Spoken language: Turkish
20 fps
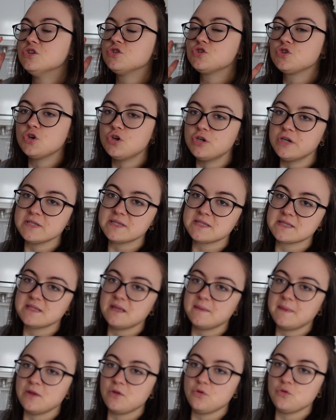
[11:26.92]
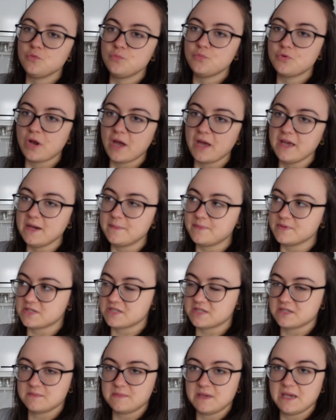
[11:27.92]
Sonrasında ben onu buraya
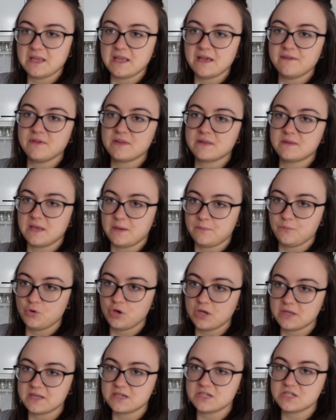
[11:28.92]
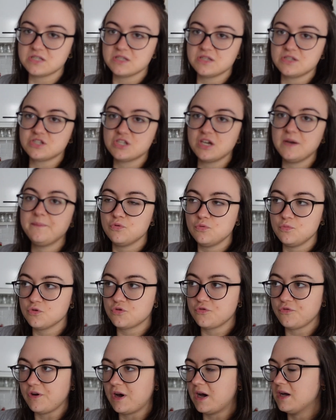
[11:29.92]
yapıştırdım. Yeni evet ya buraya taşınınca bu
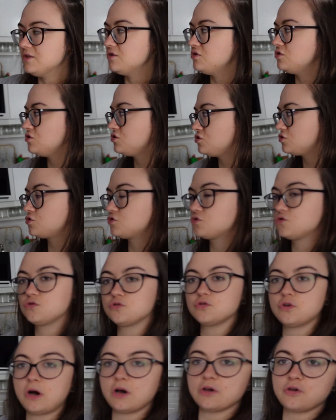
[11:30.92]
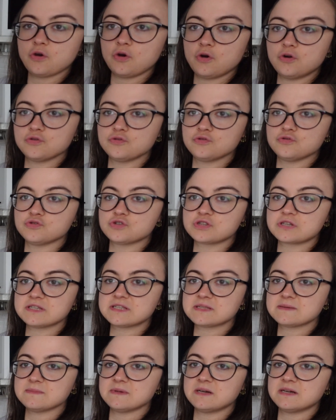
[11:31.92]
mutfağın şu gördüğünüz
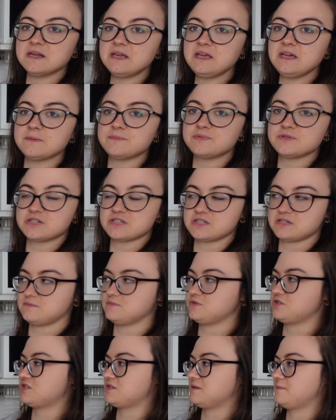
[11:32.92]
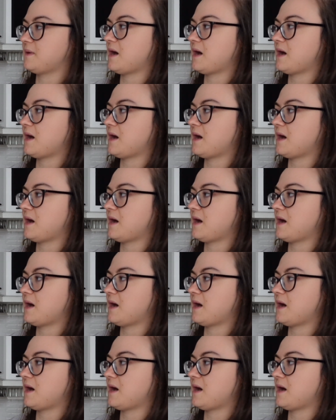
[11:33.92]
kısımlarına yapıştırmıştım